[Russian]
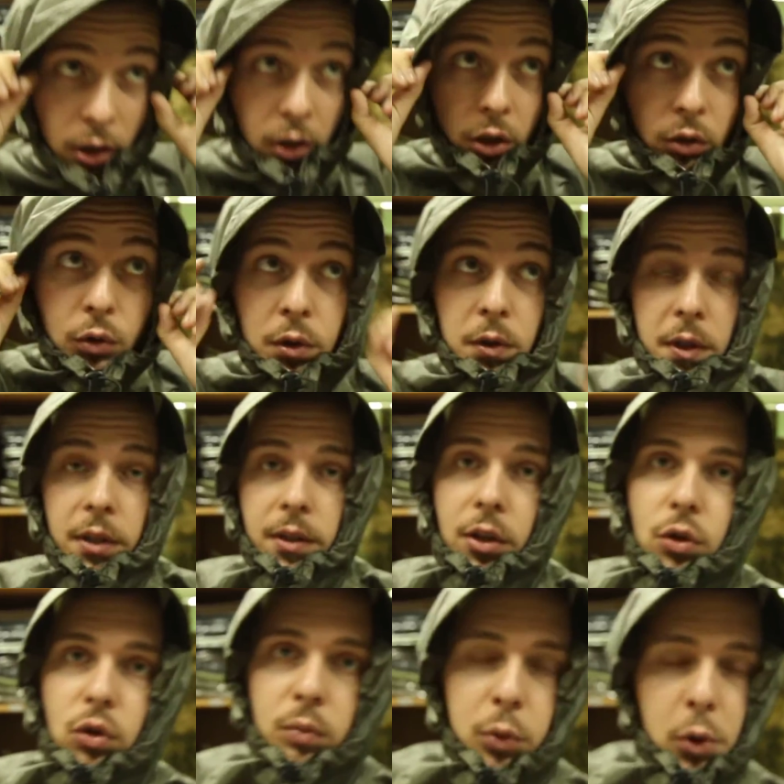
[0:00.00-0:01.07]
Нужно сказать,
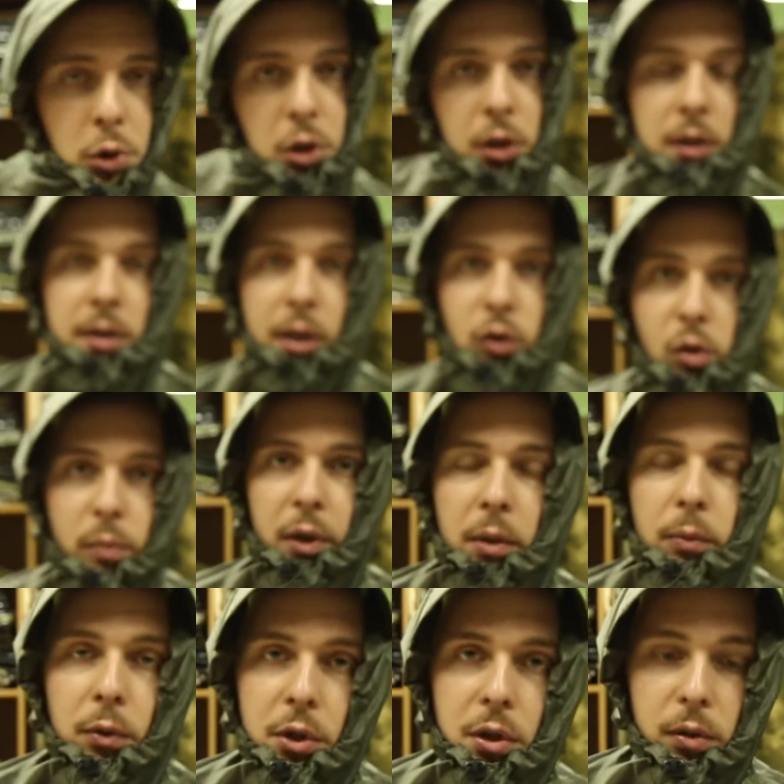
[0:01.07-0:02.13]
что у пончи есть такое
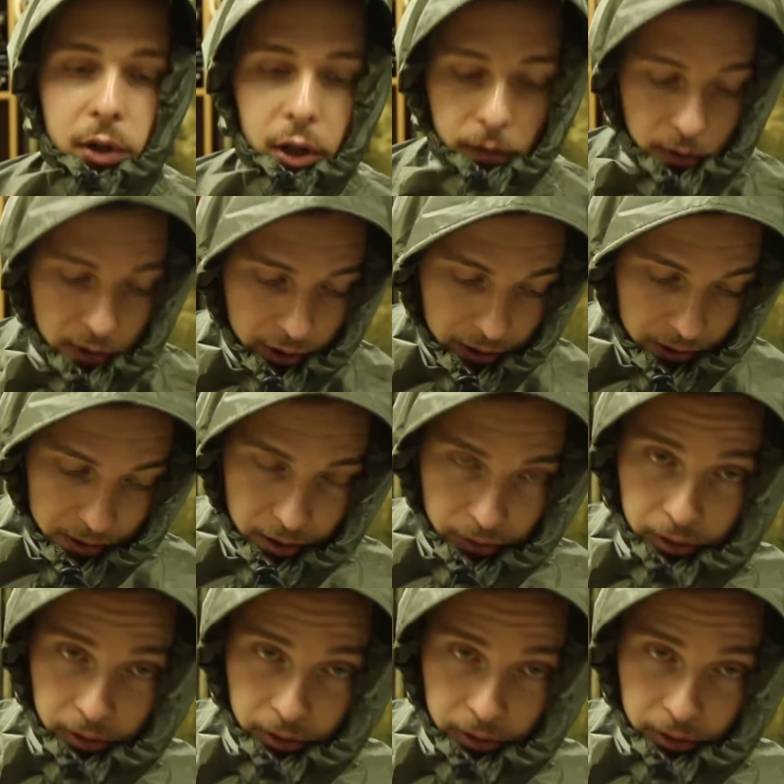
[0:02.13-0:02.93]
преимущество, как вентиляция.